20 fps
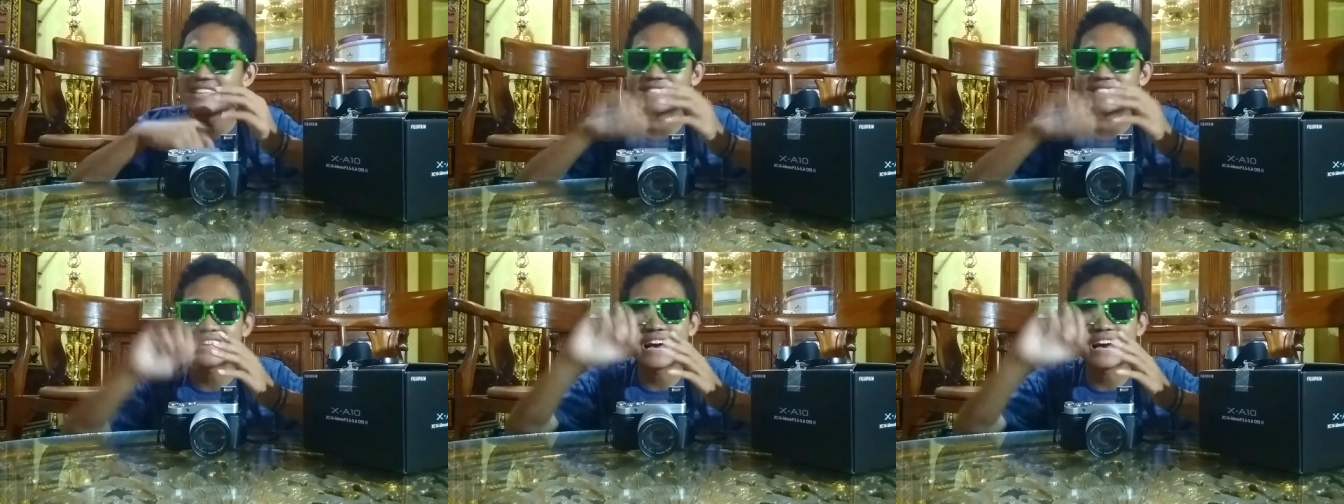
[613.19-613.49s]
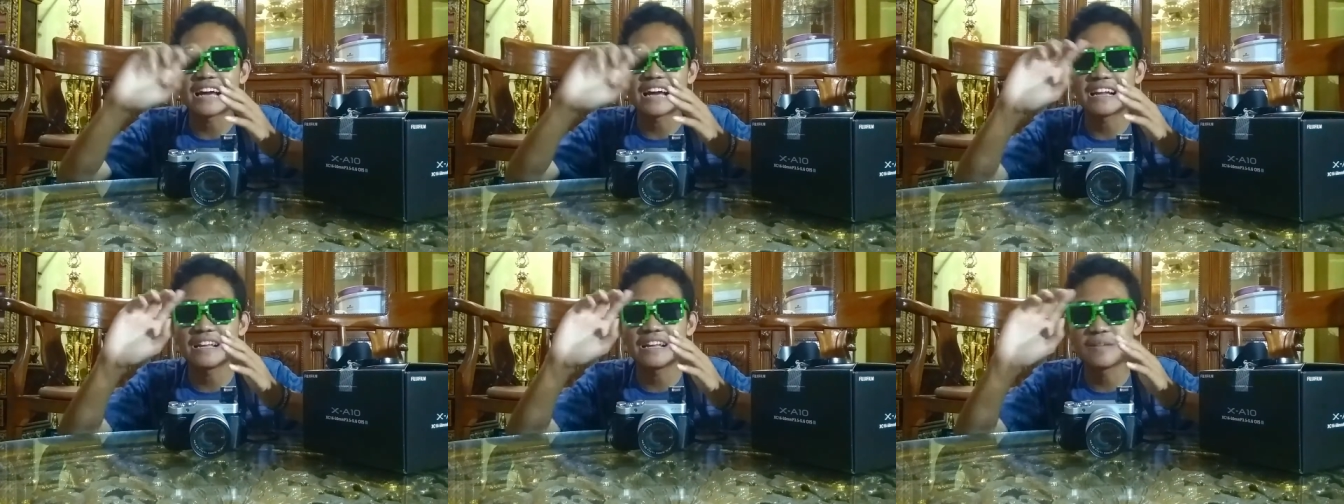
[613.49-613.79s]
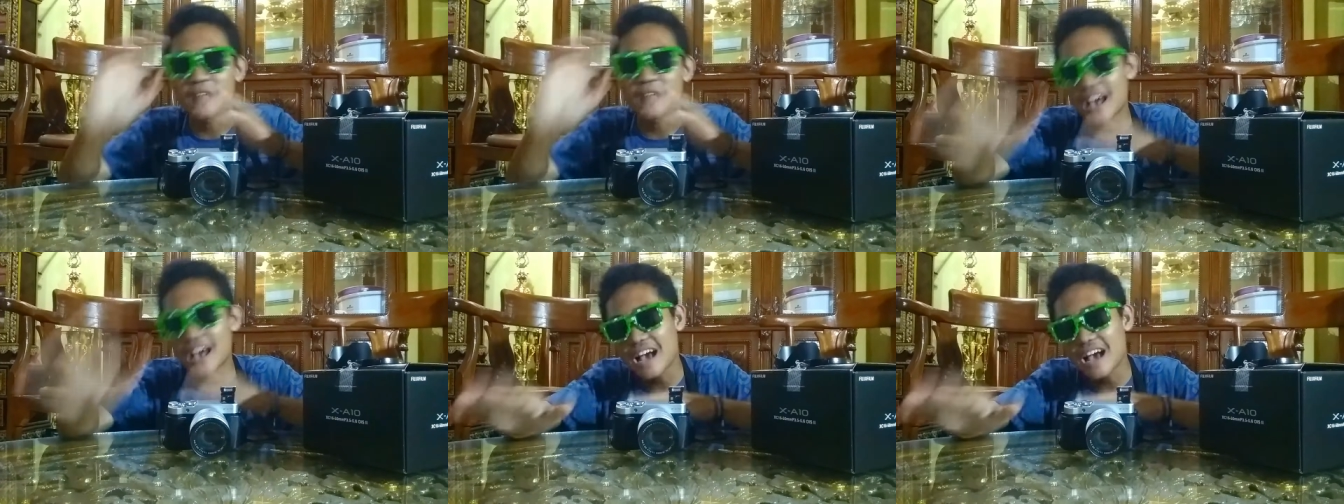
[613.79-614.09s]
sehari
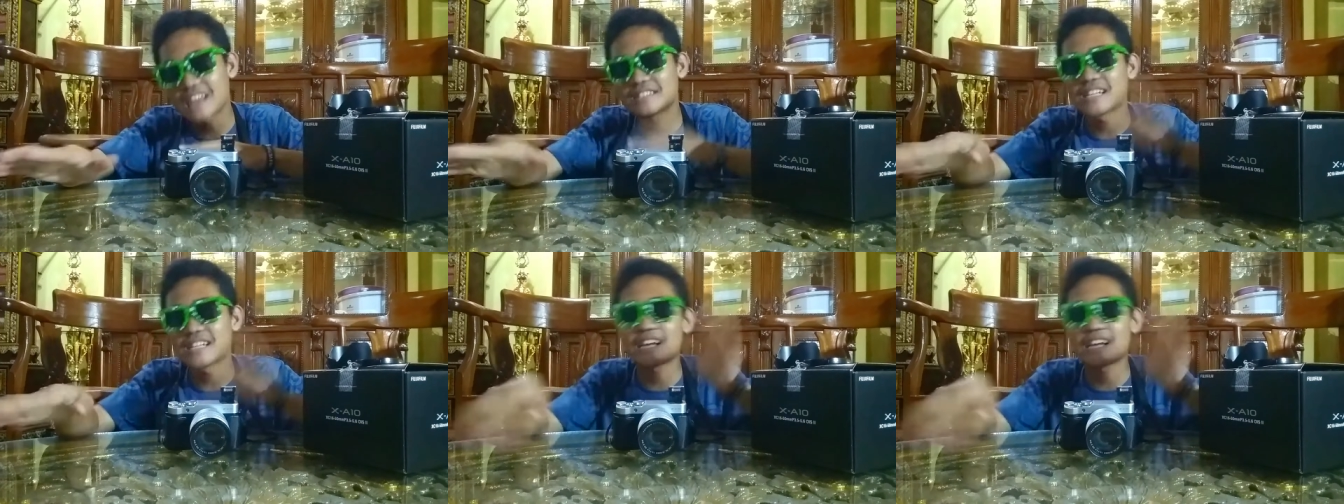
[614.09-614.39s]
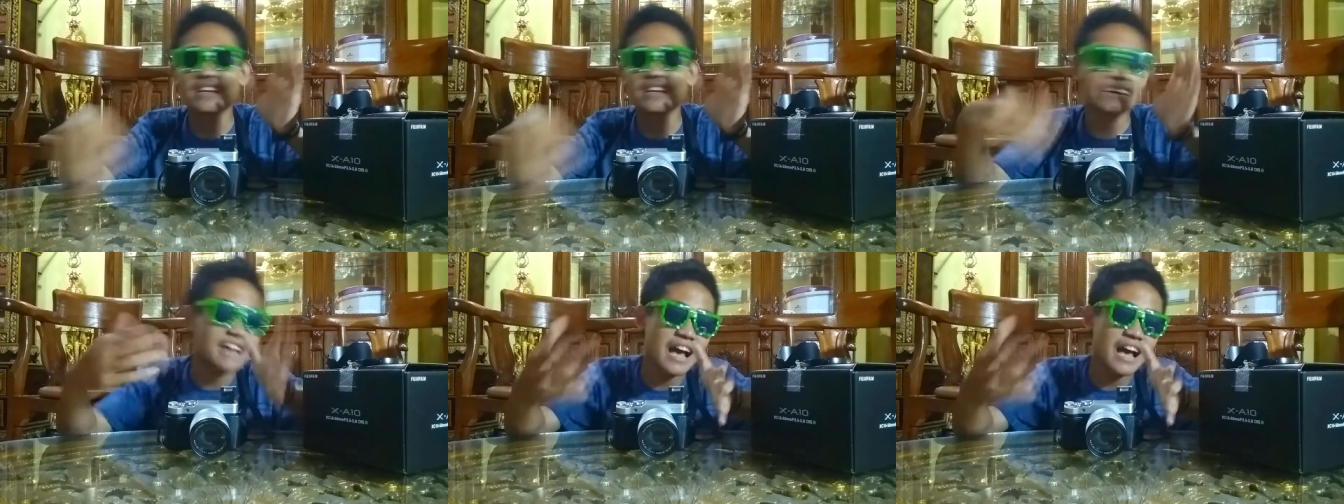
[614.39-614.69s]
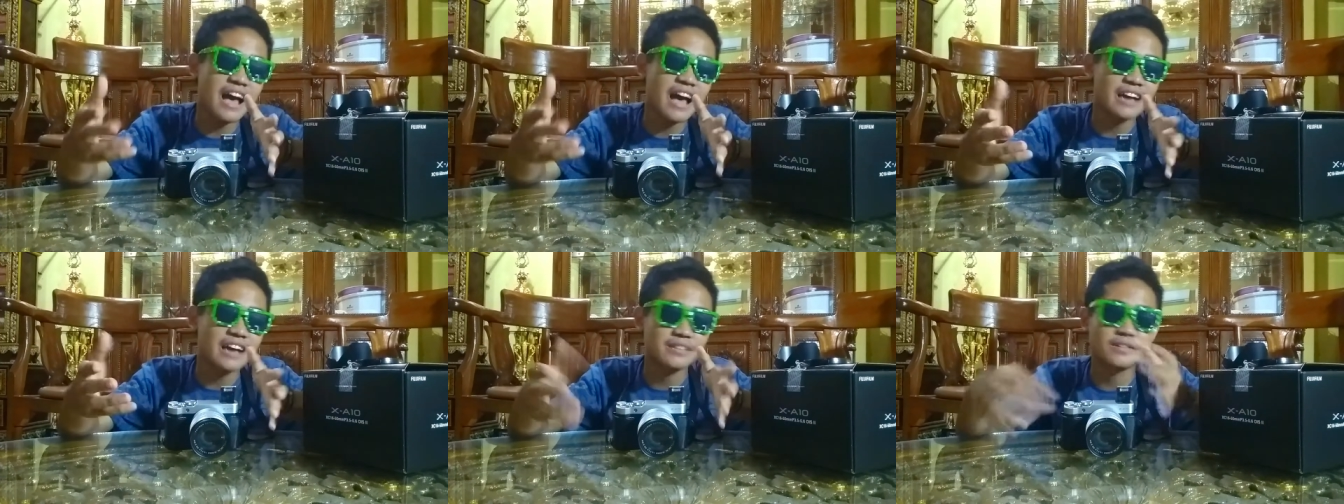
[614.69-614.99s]
ulangan sehari
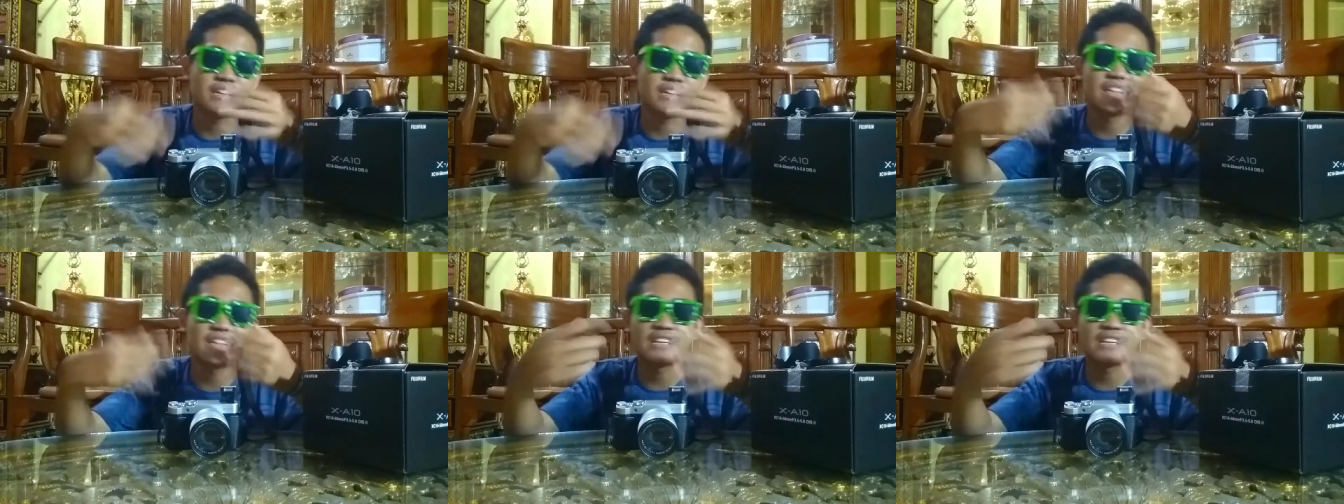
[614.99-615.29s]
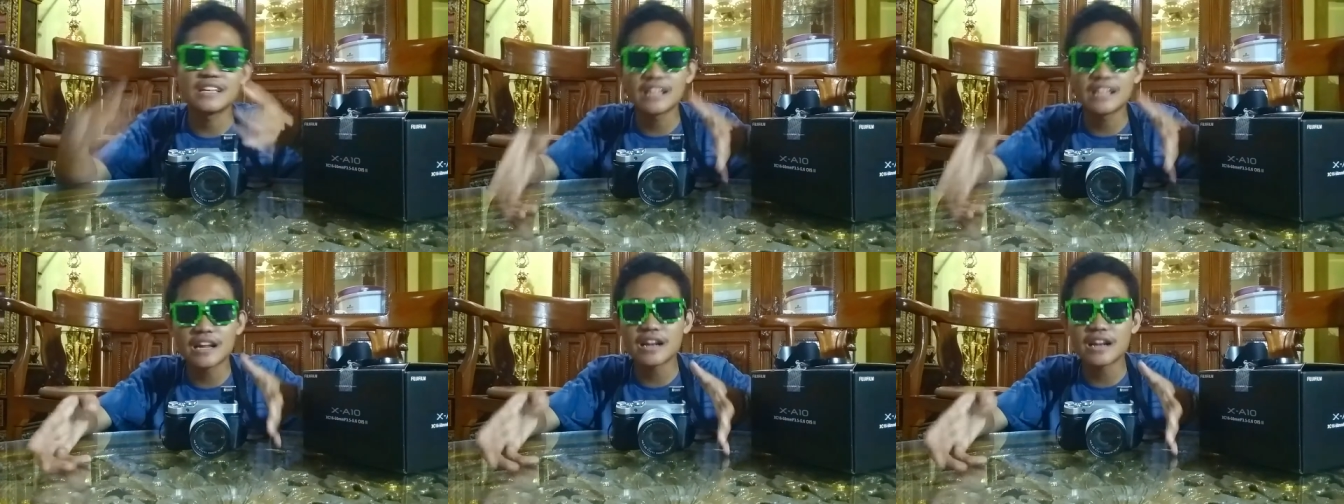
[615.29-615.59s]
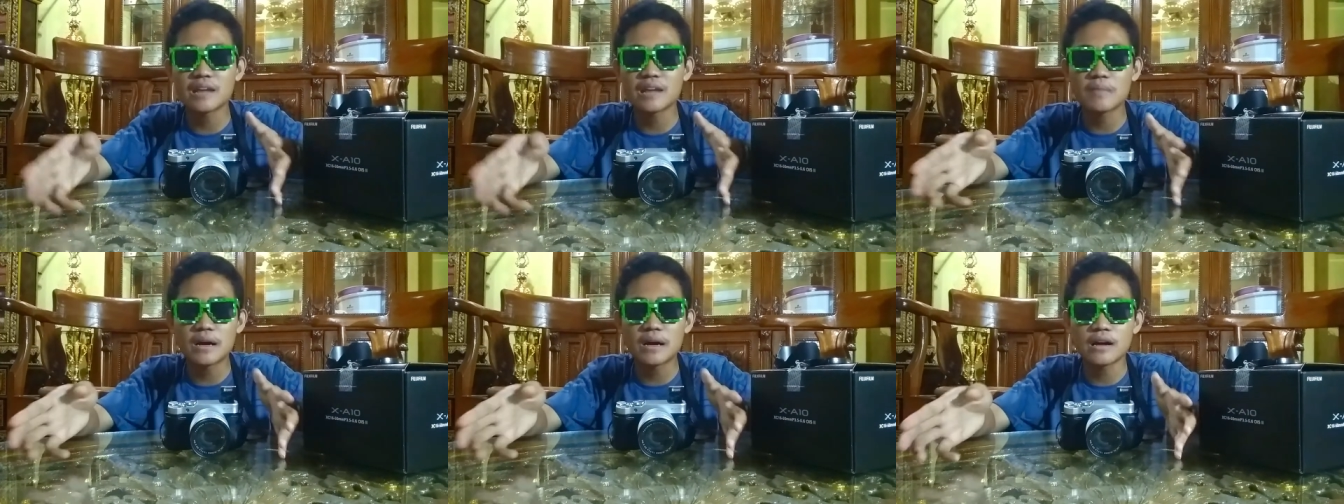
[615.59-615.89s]
enggak gitu
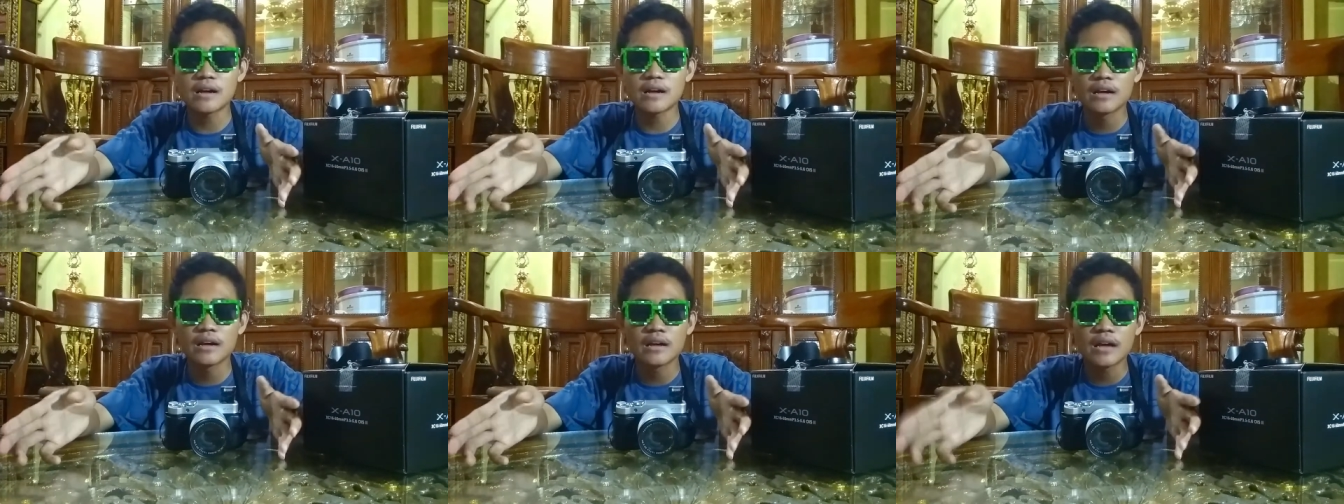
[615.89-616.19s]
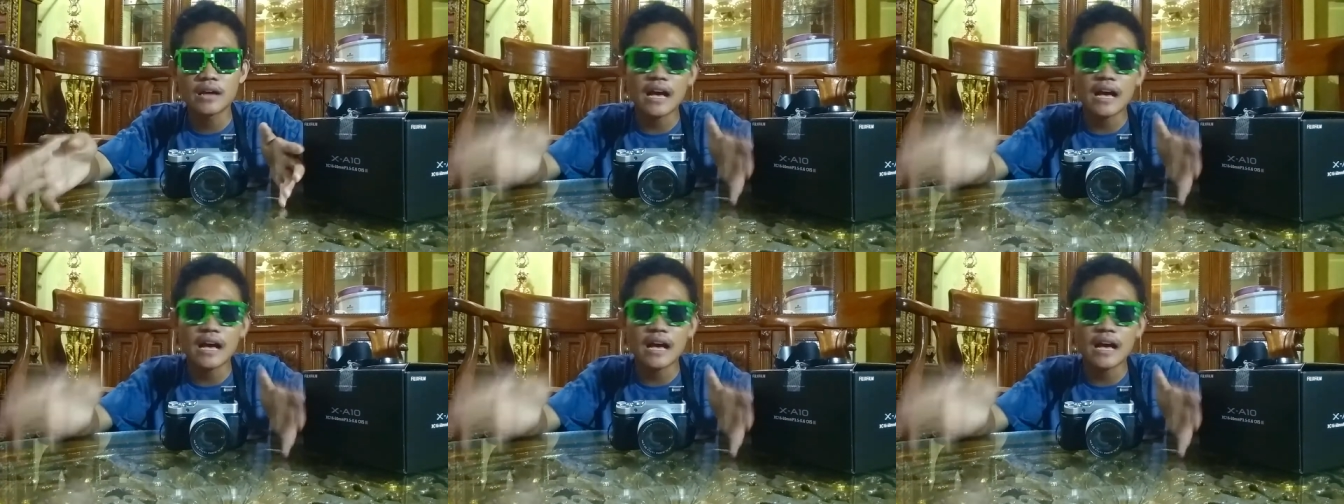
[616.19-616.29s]
giliran sama